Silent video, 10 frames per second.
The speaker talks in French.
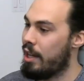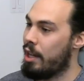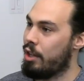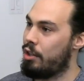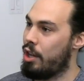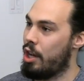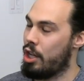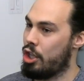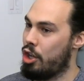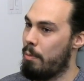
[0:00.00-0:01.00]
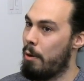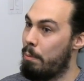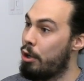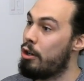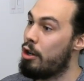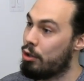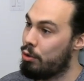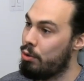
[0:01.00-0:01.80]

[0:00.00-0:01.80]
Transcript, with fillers: De je me botte le cul,